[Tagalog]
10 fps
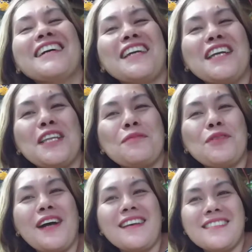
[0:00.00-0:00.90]

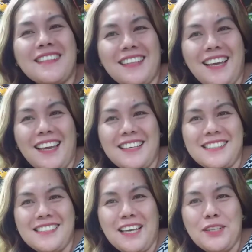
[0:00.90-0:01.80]
Kinabukasan
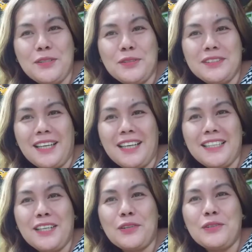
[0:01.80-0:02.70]
guys, ayun,
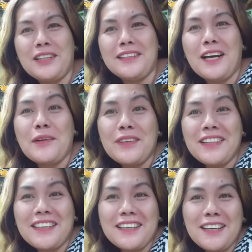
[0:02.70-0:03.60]
nakita ko ang dami
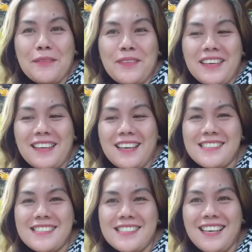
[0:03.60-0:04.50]
ng
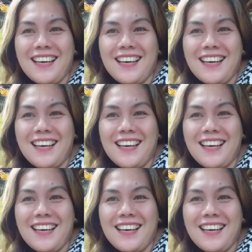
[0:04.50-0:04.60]
amigas.